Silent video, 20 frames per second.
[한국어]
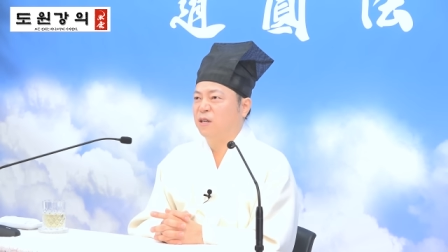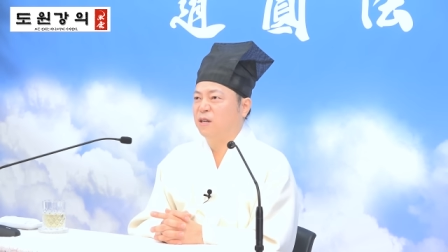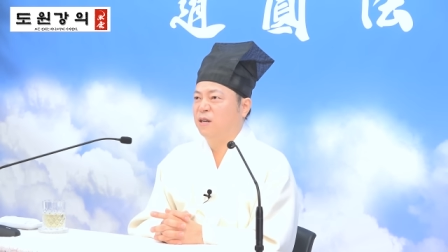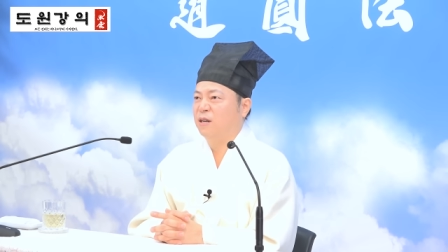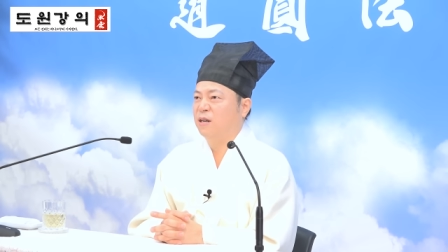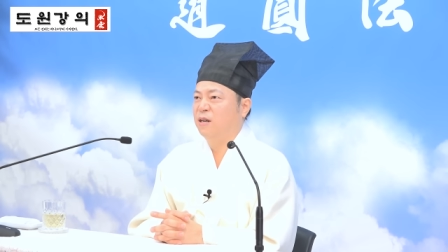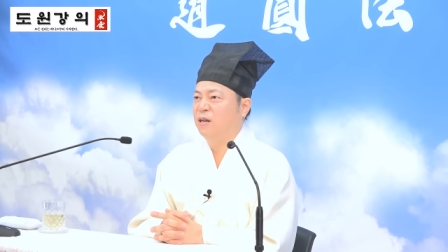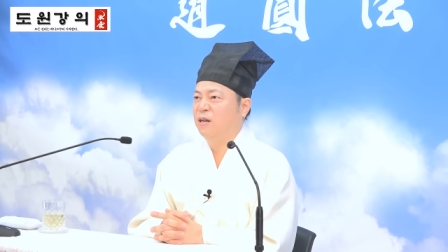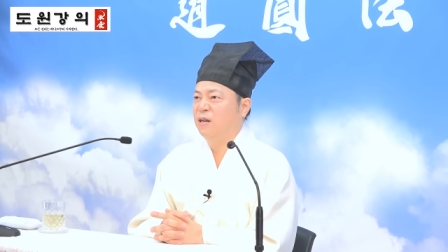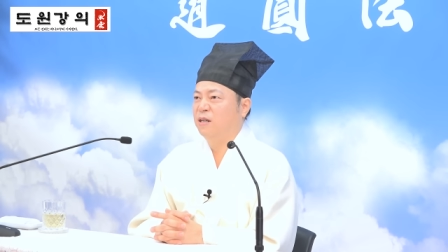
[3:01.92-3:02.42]

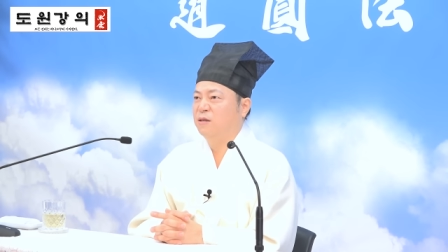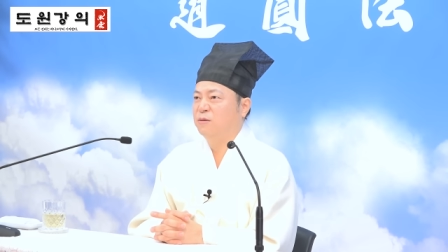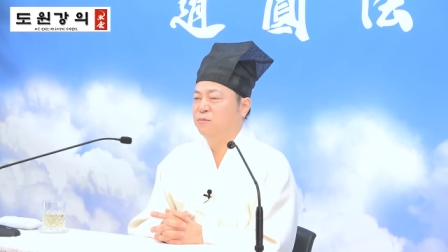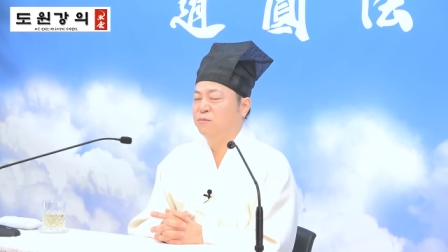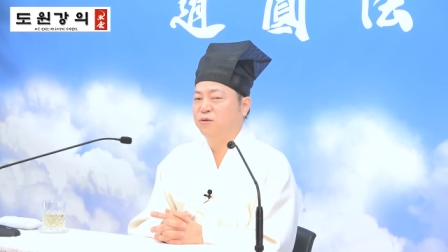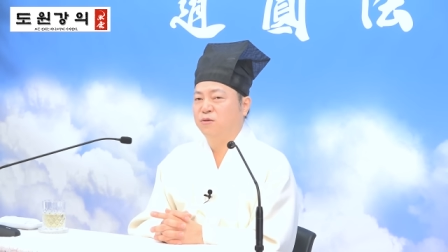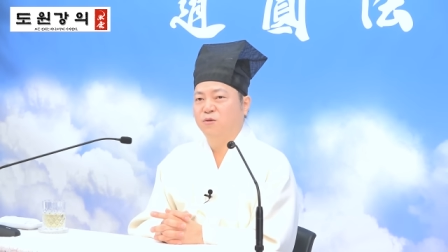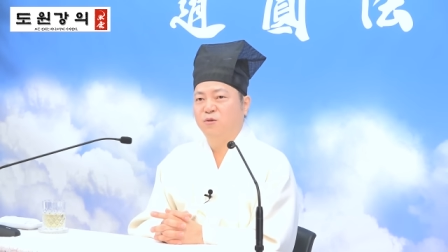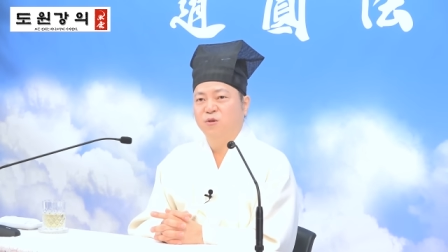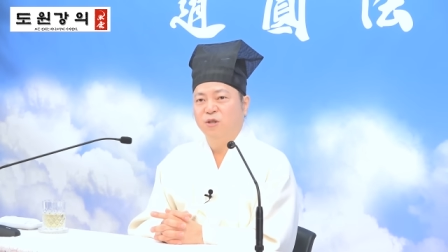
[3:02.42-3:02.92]

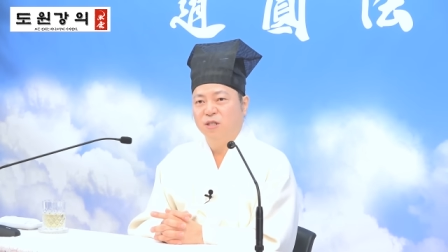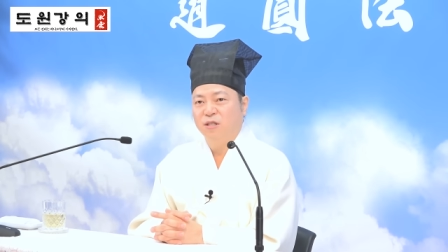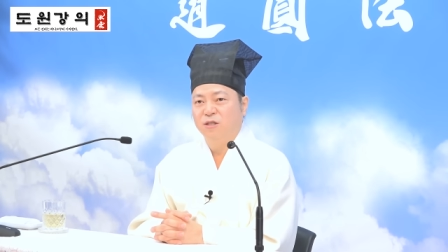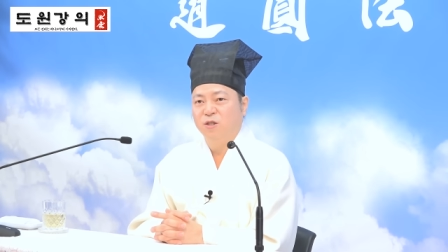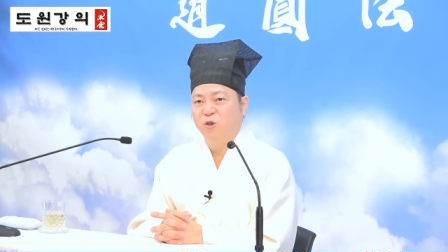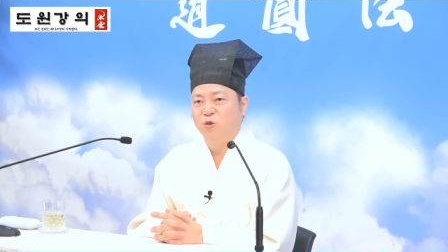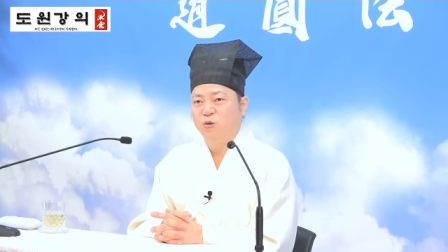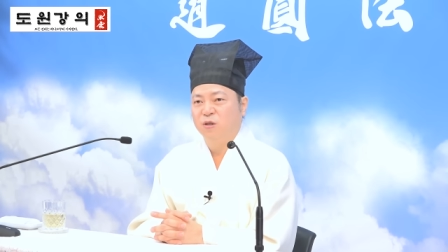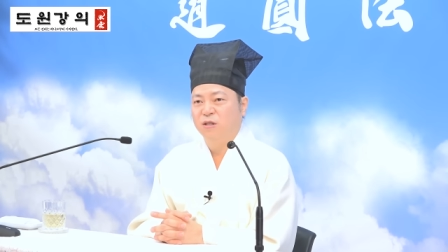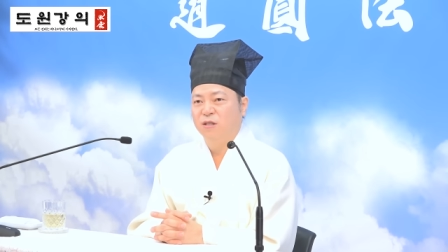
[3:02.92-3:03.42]
생각하는 분도
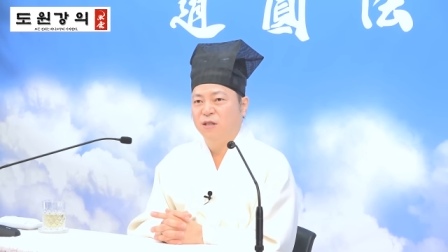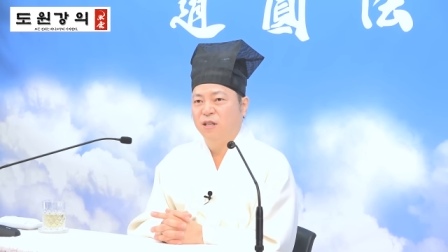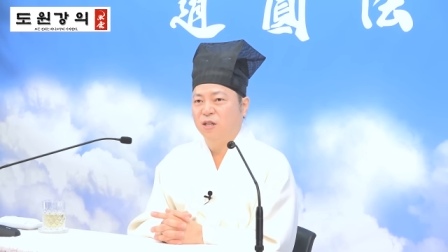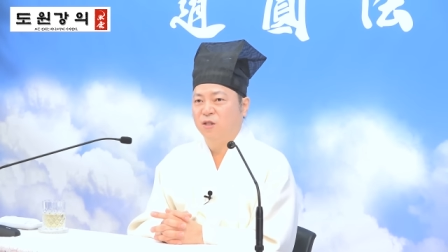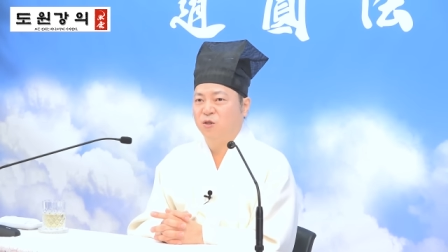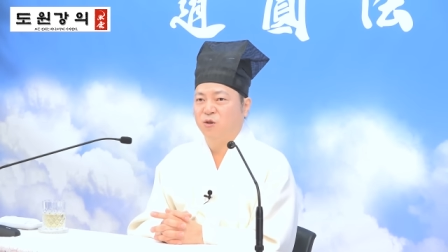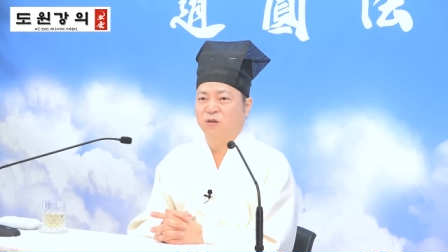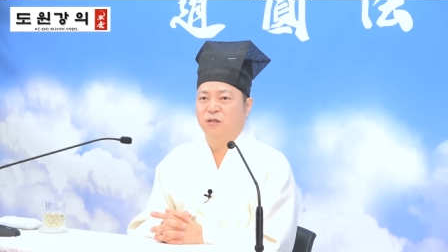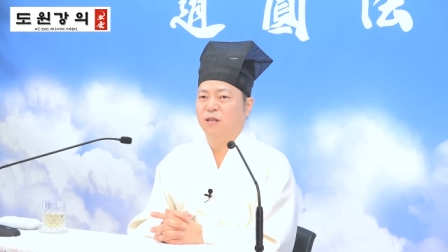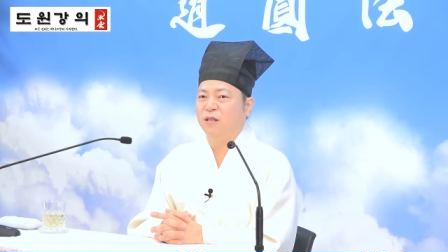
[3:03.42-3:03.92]
있을 수
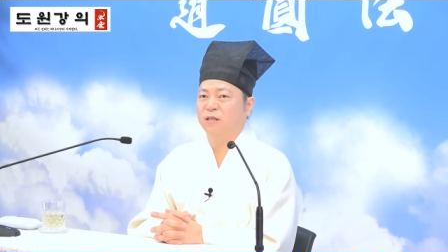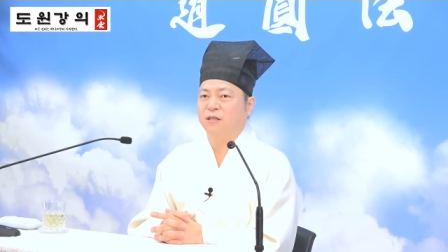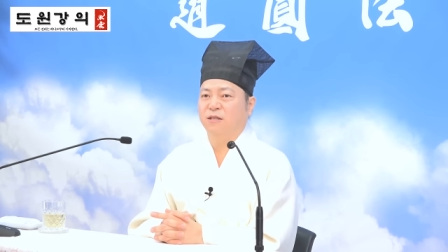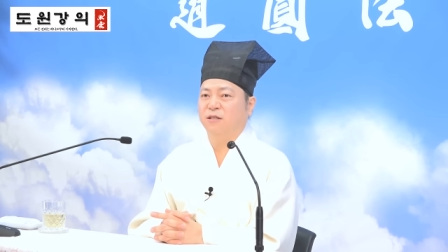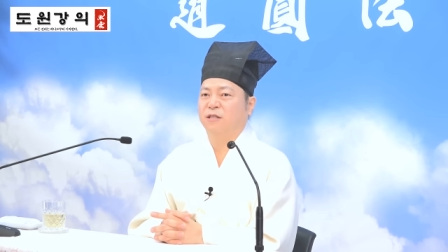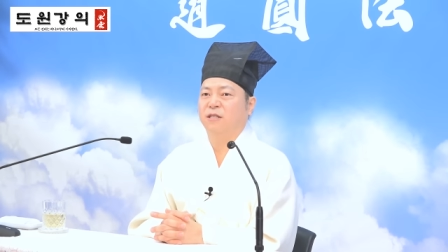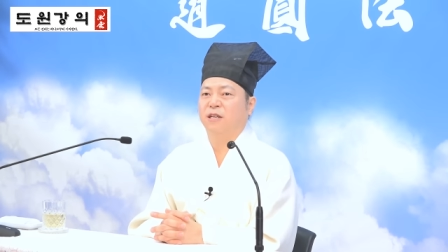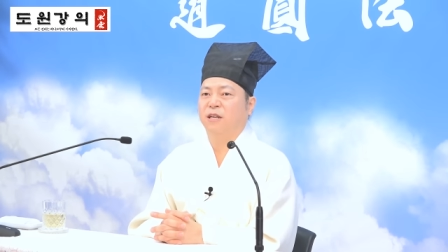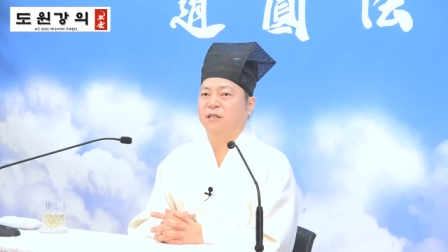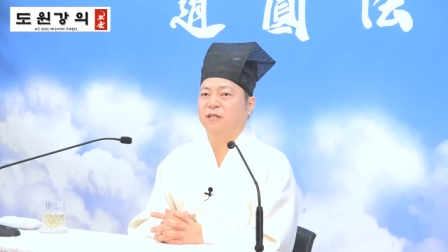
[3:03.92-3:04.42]
있는데 절대
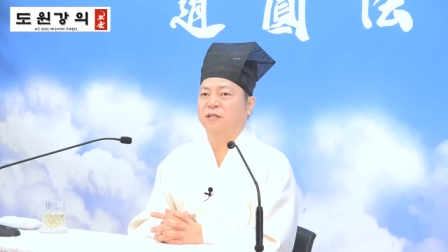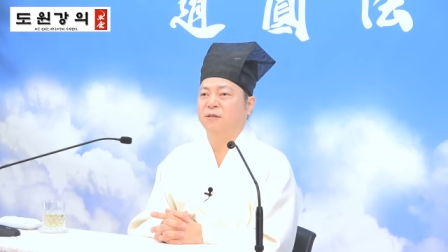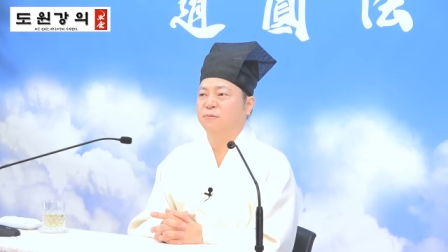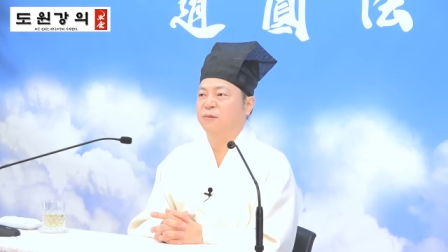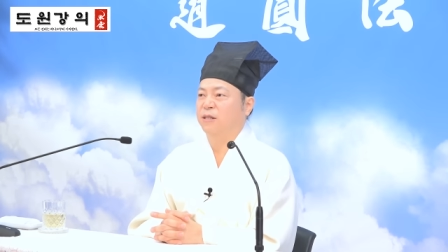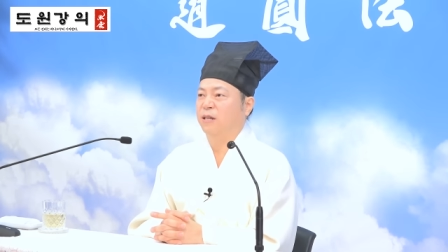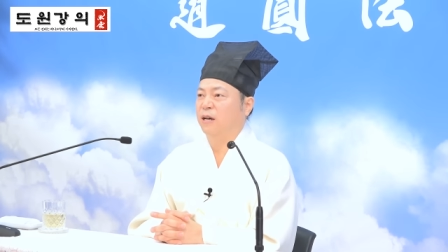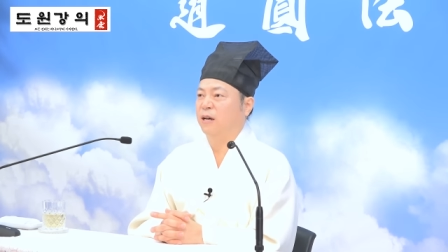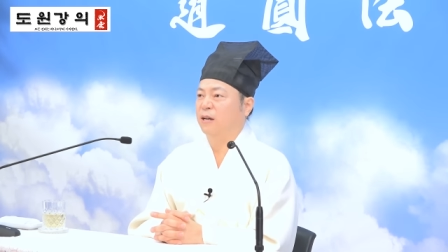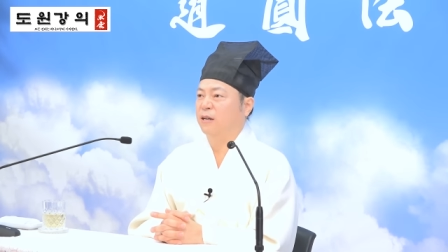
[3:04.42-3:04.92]
그렇지
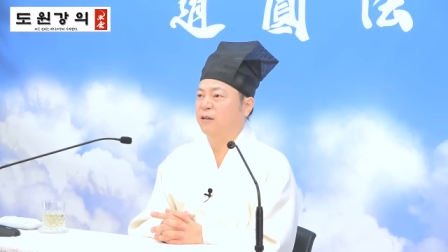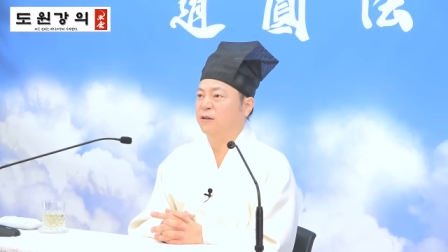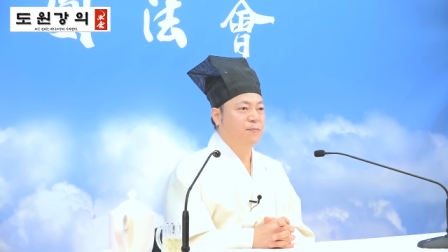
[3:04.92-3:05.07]
않습니다.